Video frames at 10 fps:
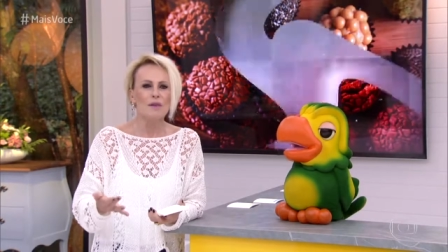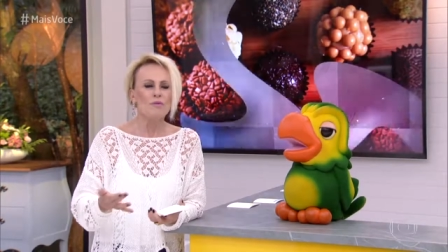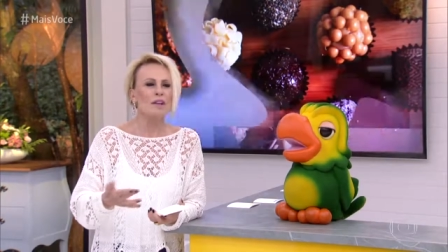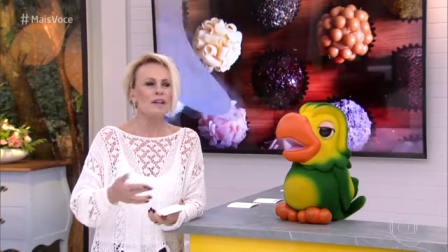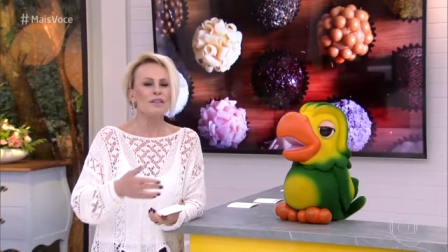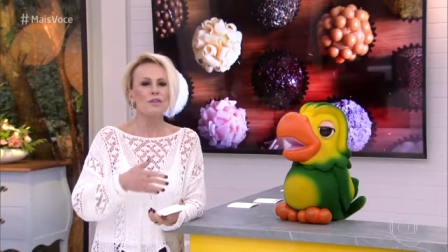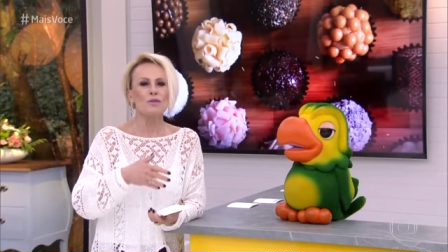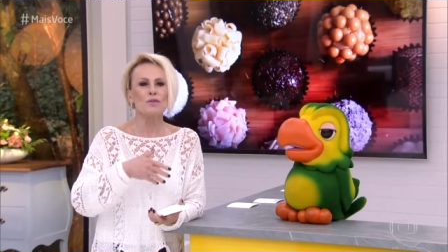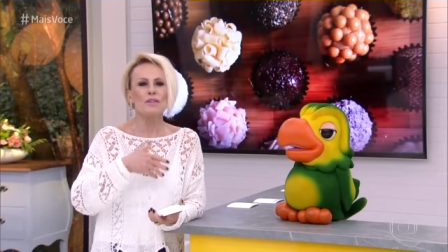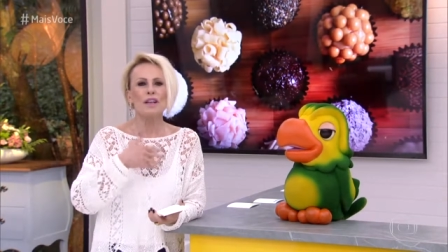ah, brigadeiro
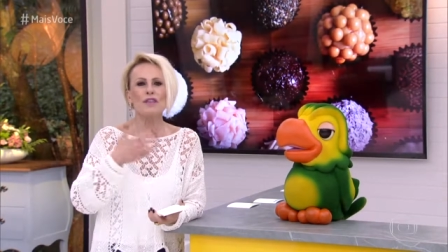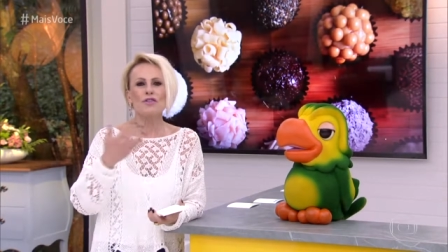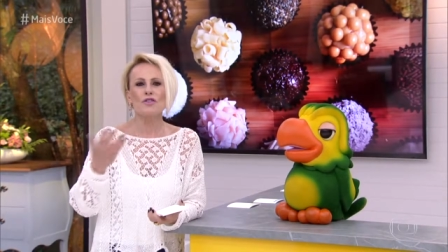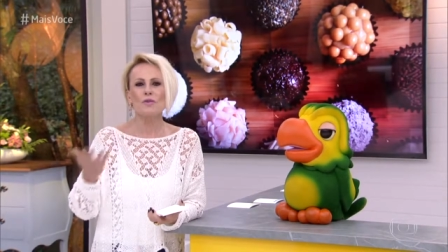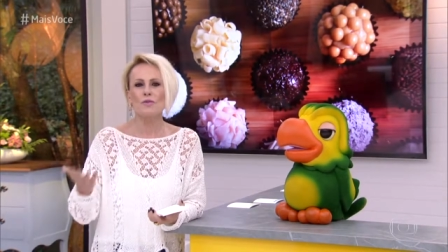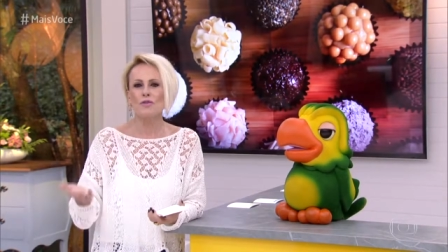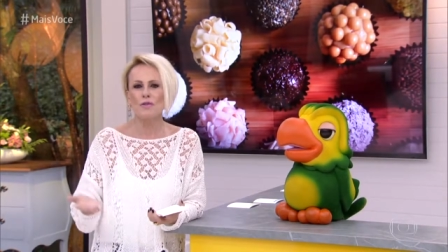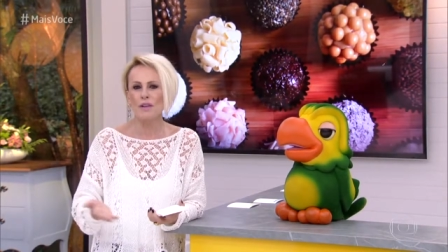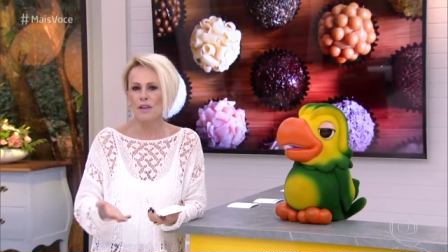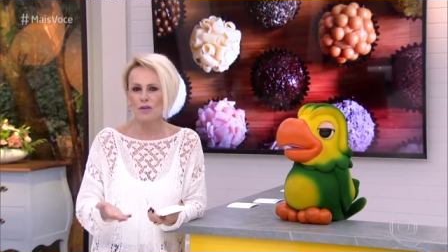com três tipos
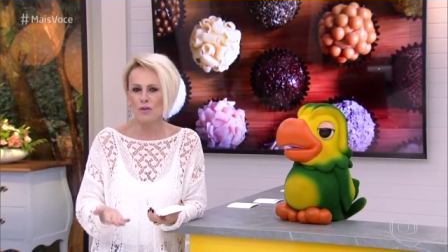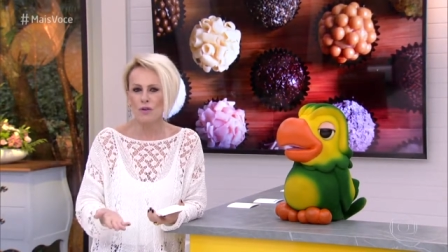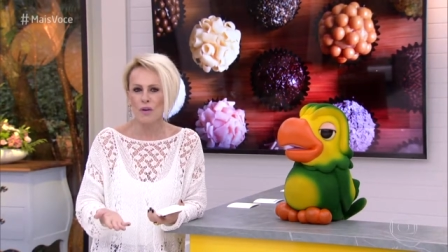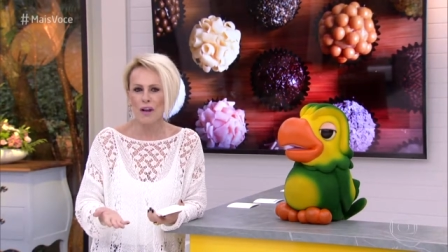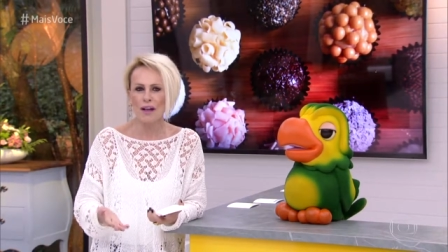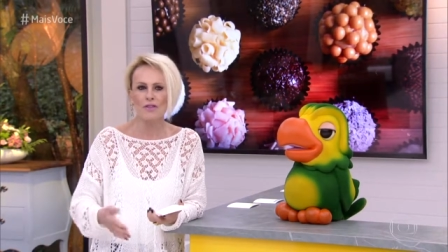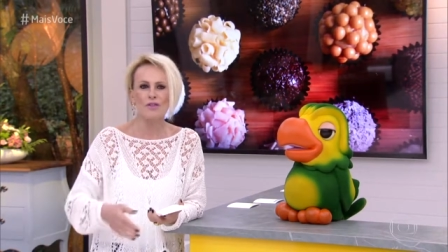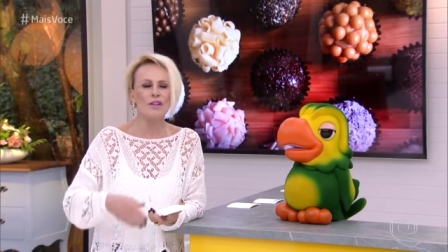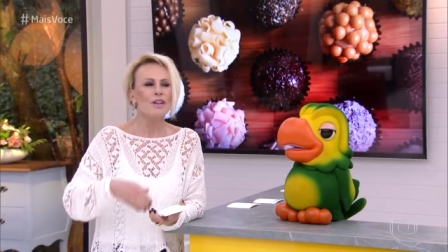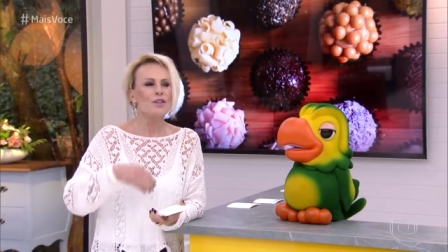diferentes de
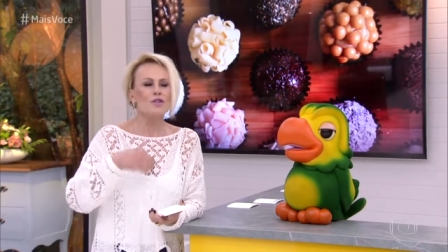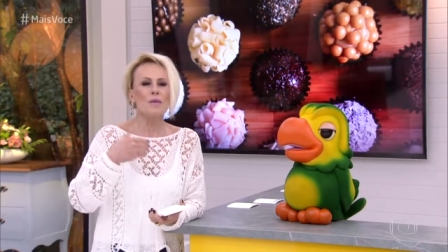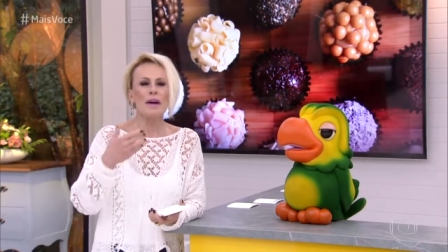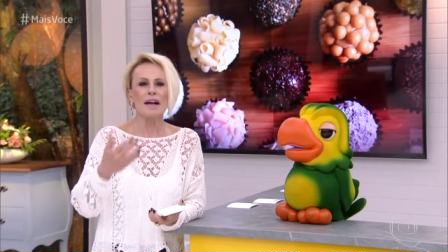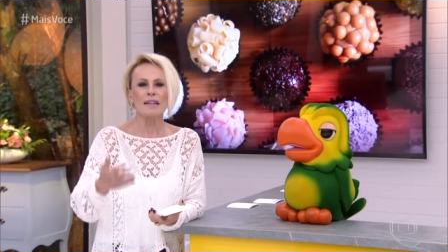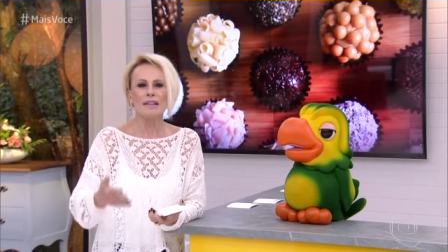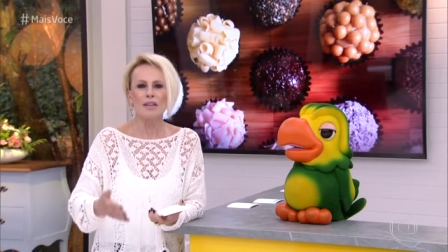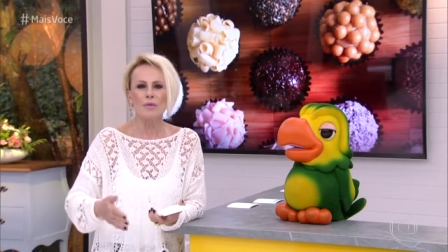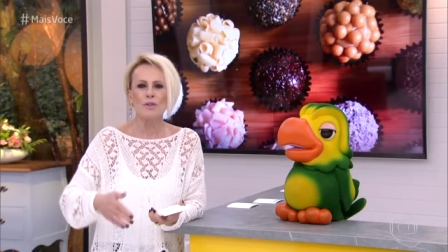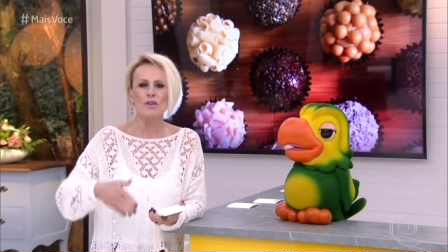chocolate, de
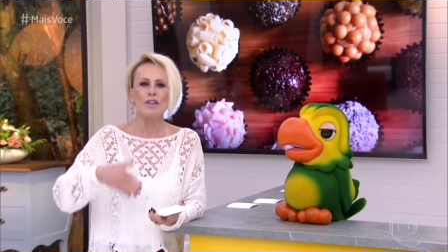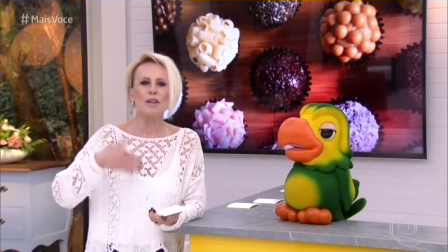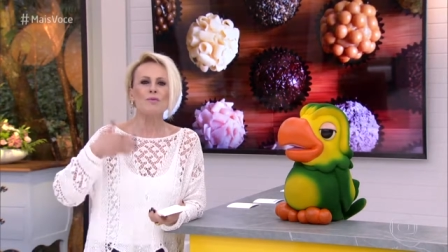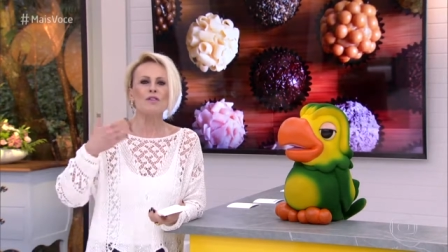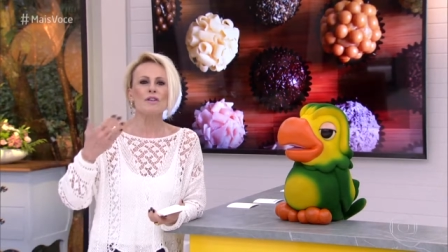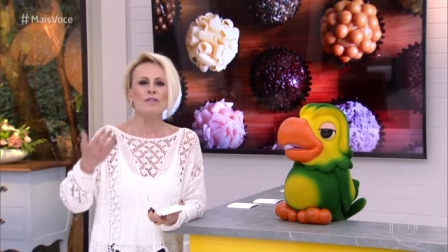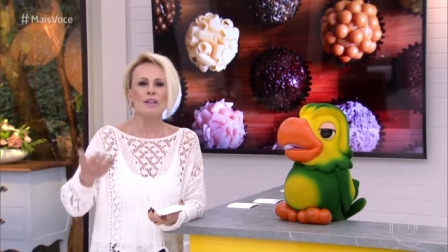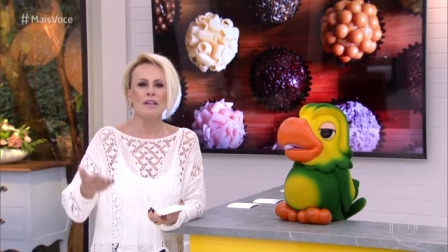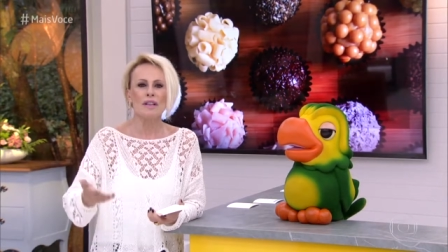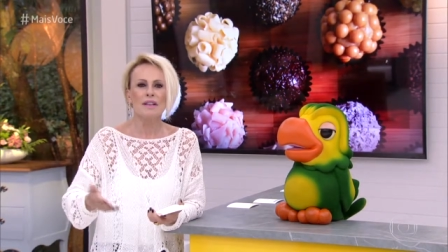macadâmia, de creme de
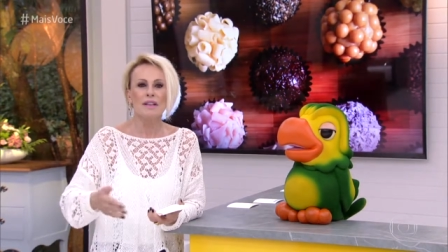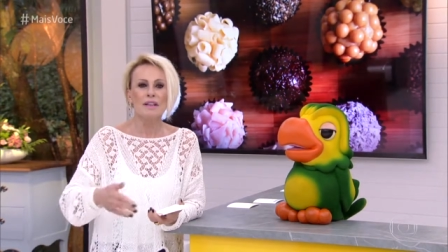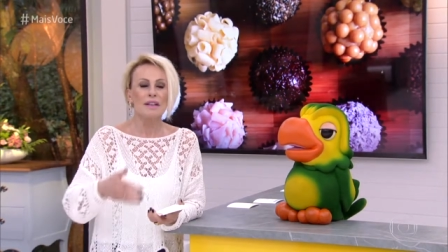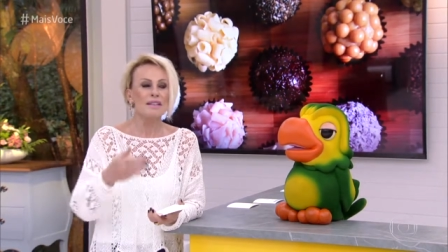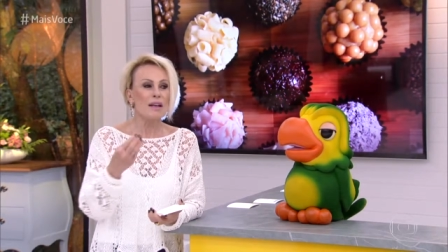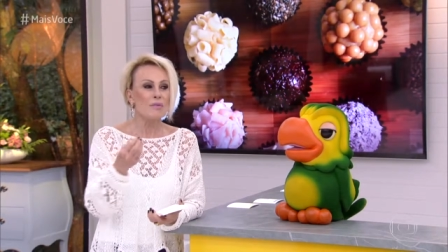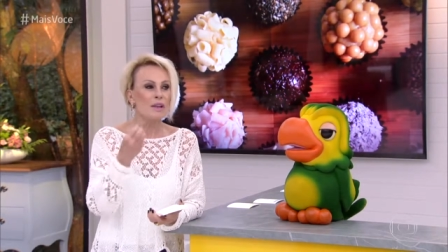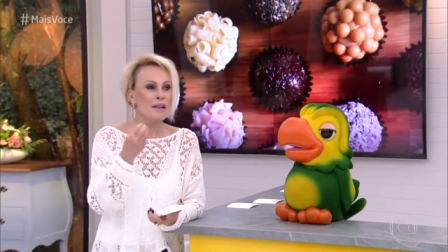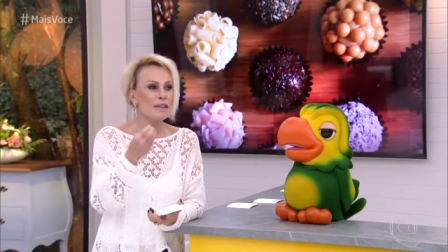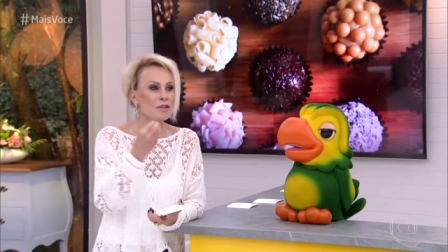avelã e até
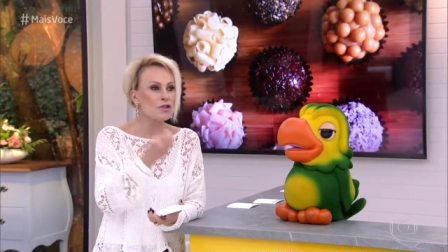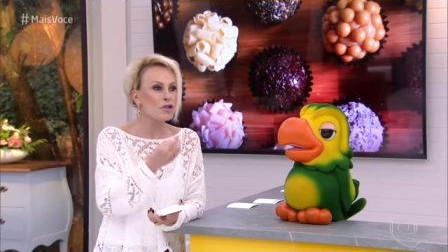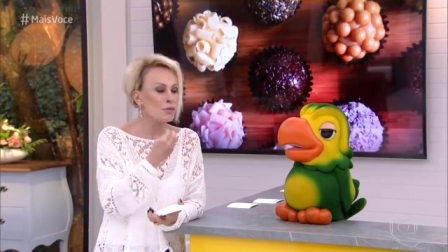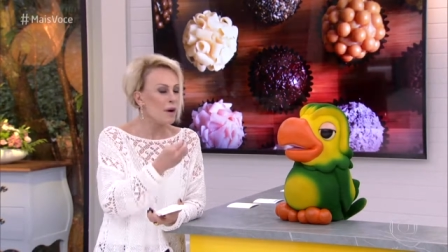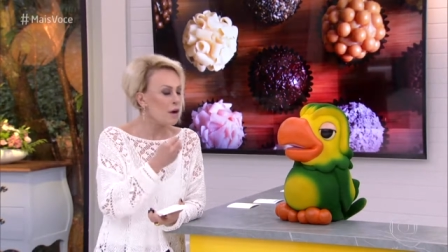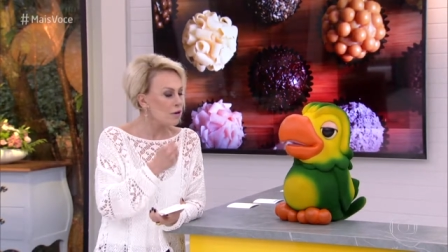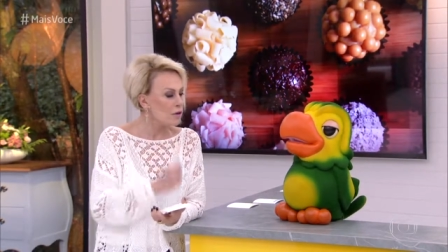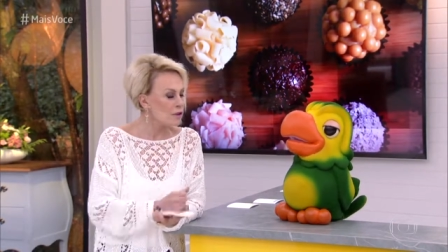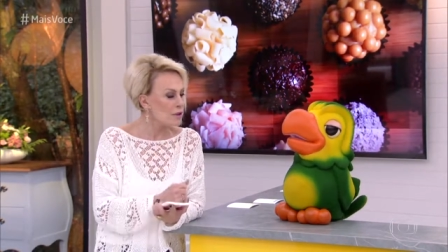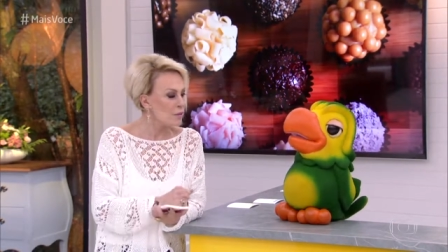brigadeiro de chimarrão
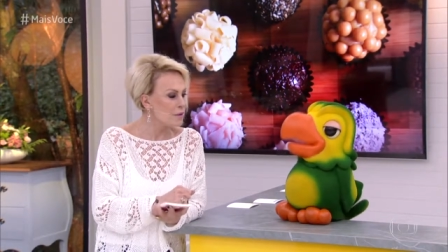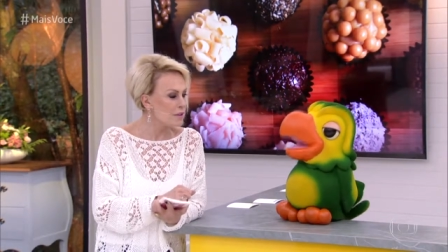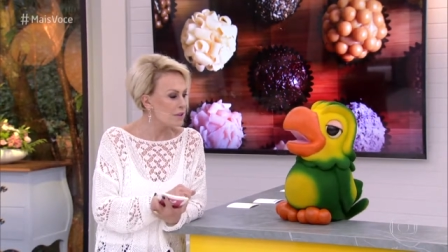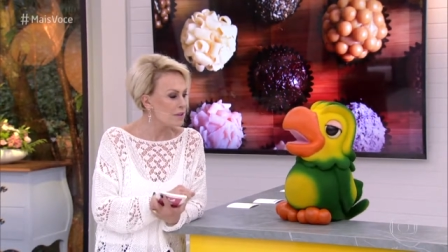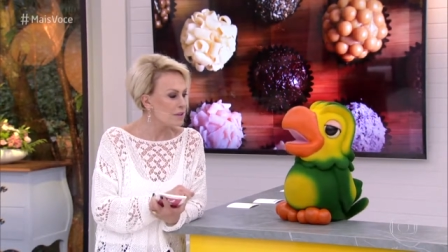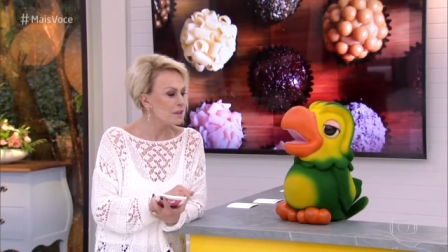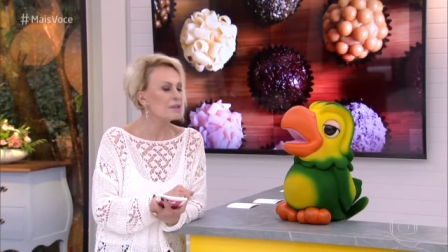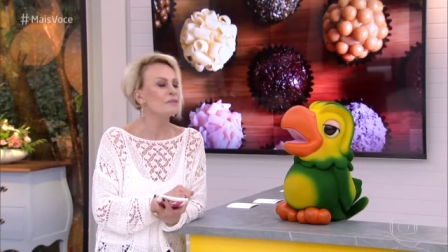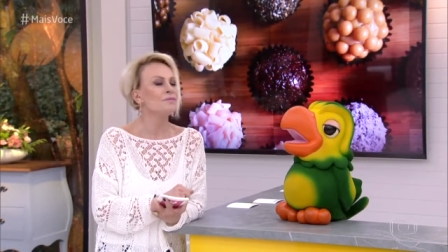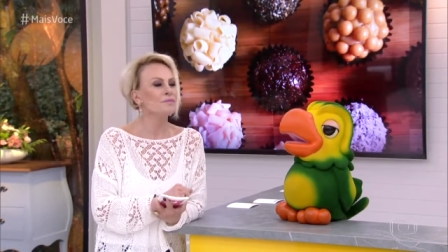nós temos Tá receita.
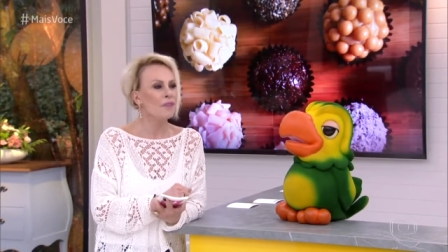brincando?